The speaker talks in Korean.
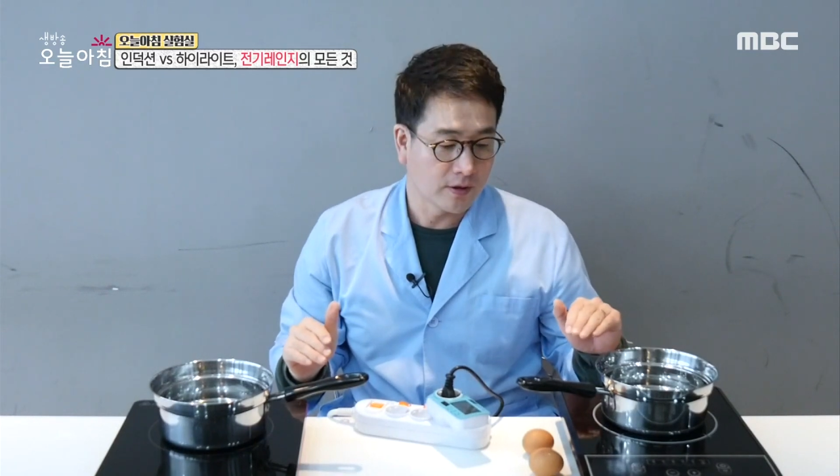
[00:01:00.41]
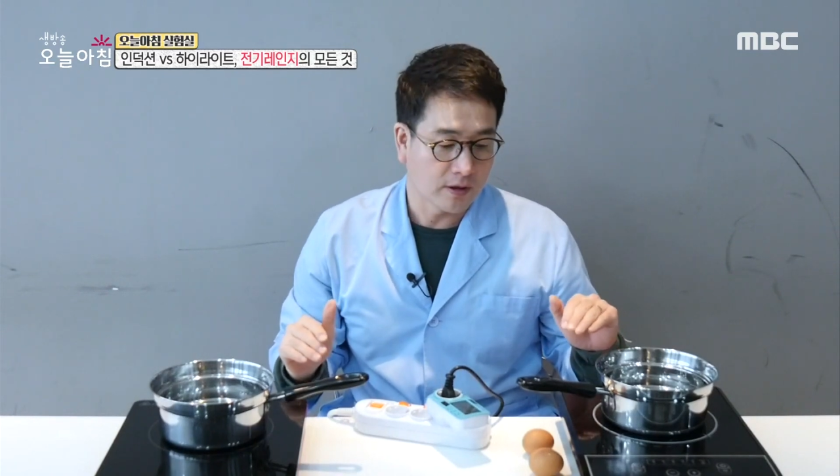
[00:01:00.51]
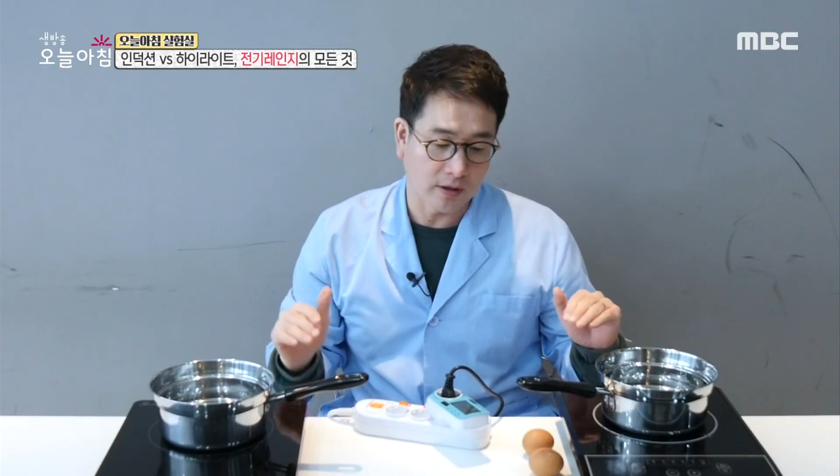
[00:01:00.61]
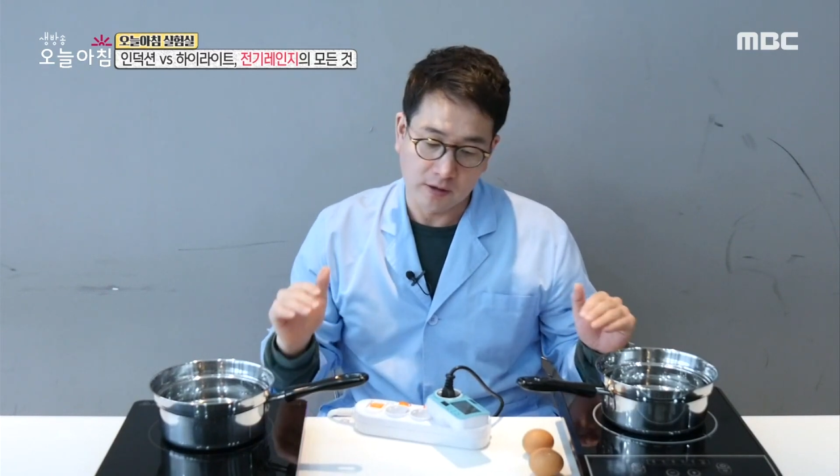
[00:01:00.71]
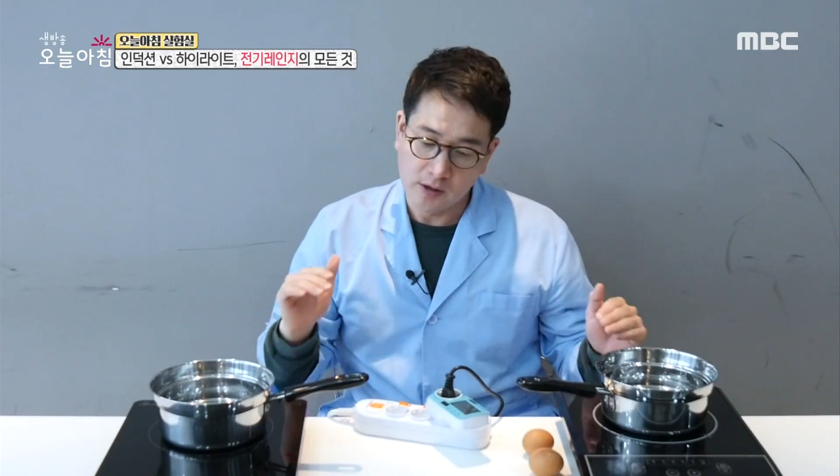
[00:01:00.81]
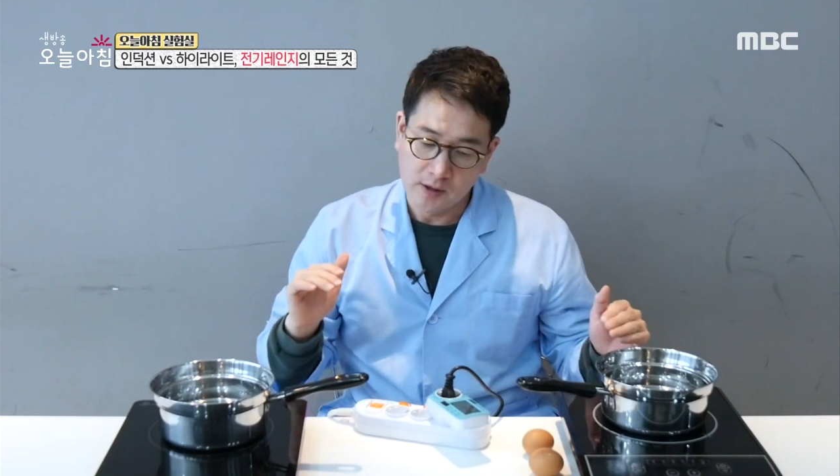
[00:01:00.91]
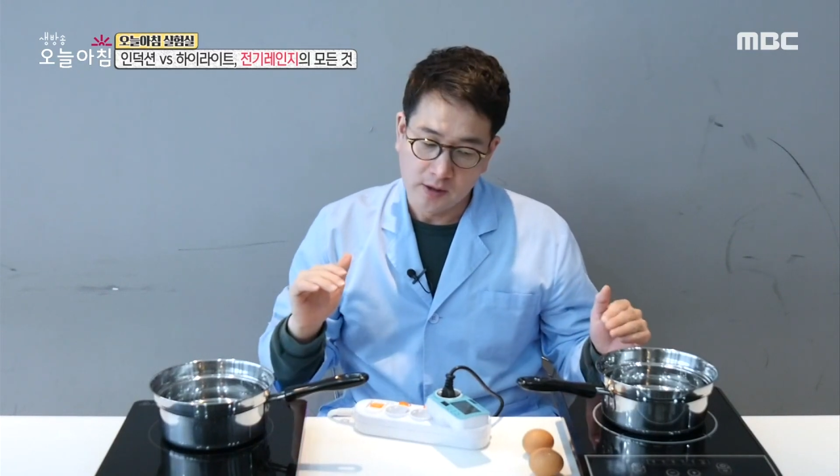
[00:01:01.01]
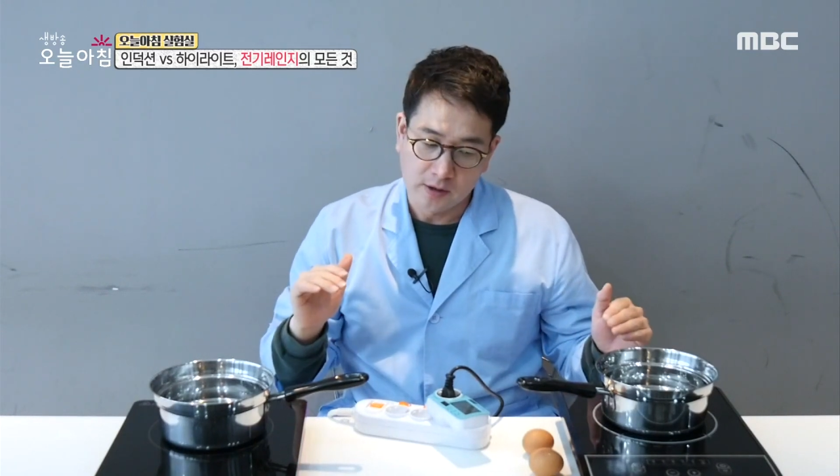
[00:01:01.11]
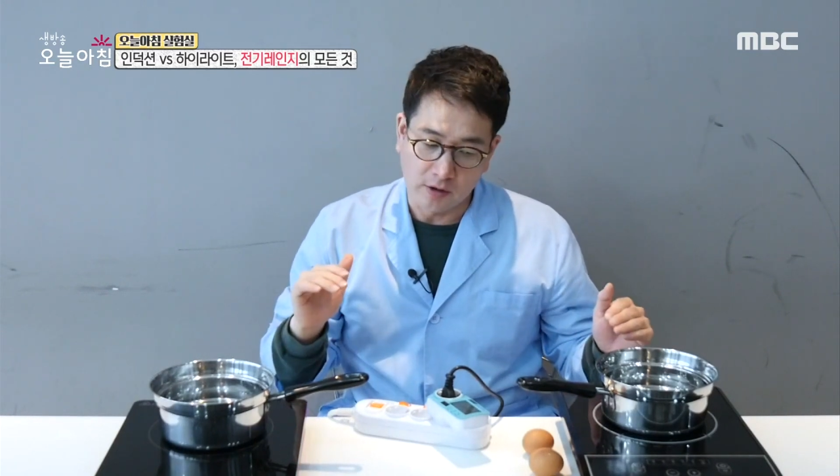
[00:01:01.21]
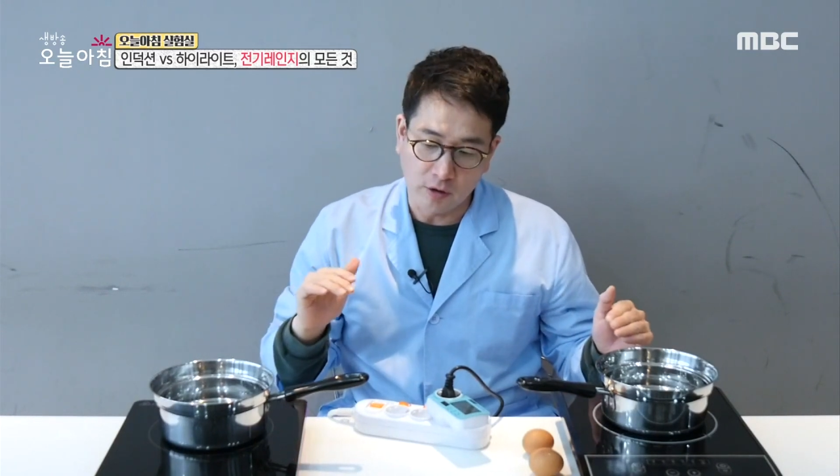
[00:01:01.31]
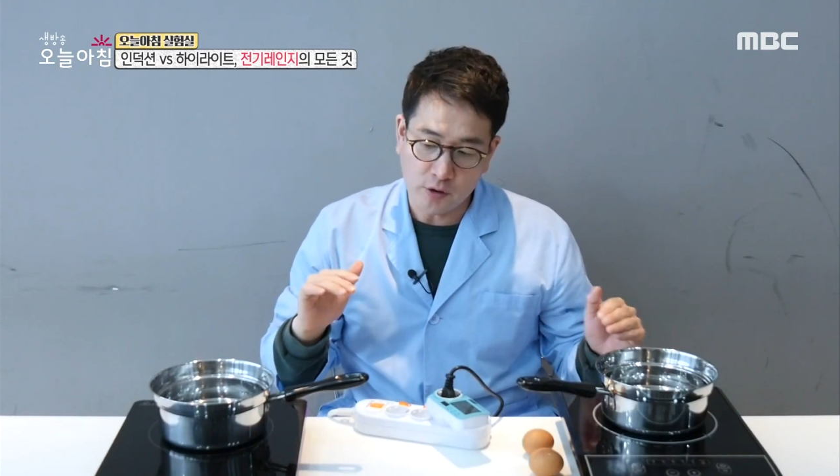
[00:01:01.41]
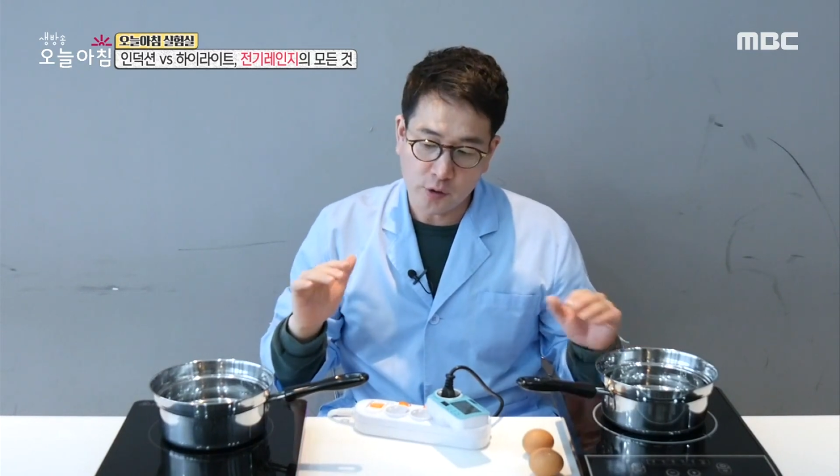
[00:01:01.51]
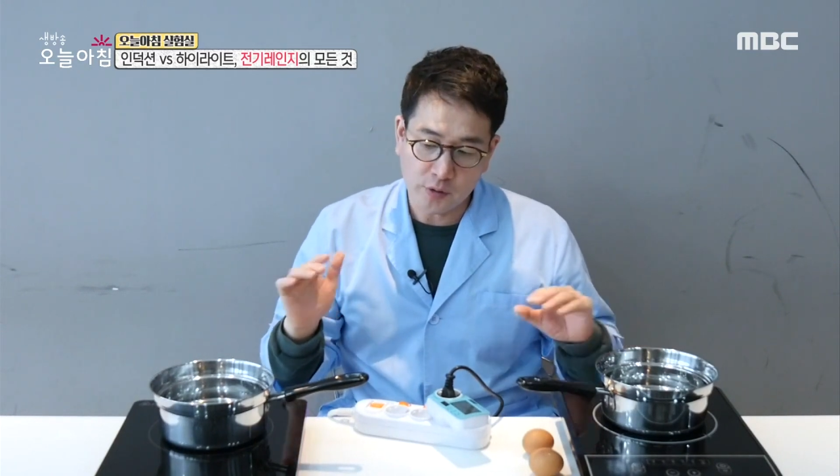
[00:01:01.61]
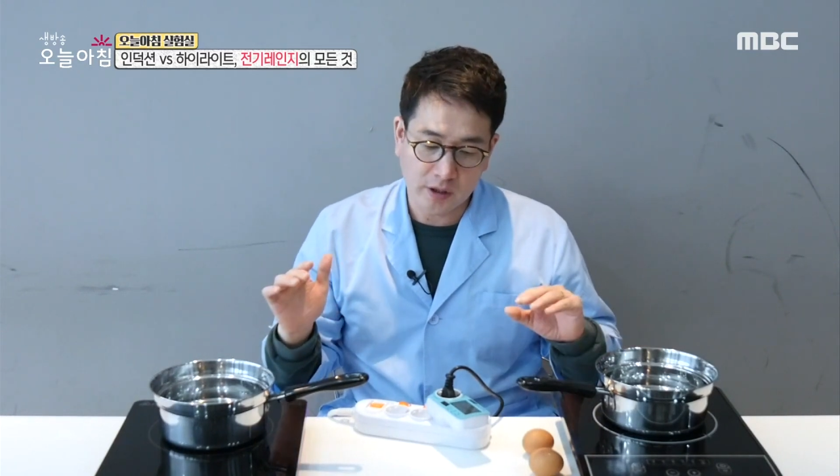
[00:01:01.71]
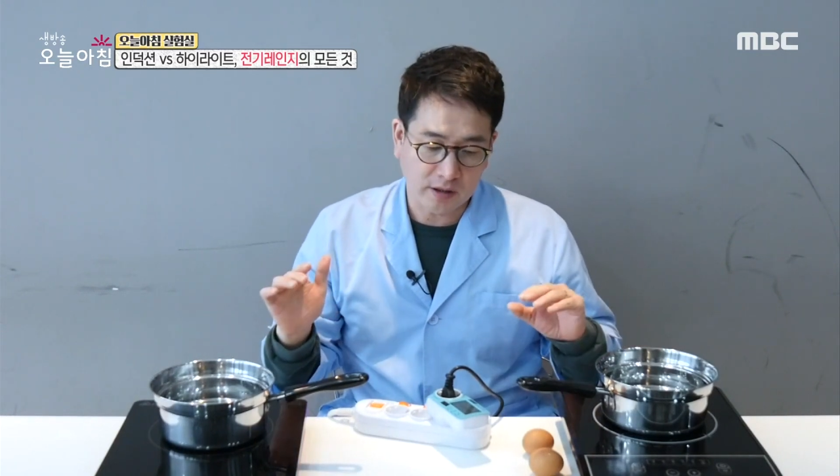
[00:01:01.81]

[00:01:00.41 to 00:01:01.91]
그러니까 열 효율에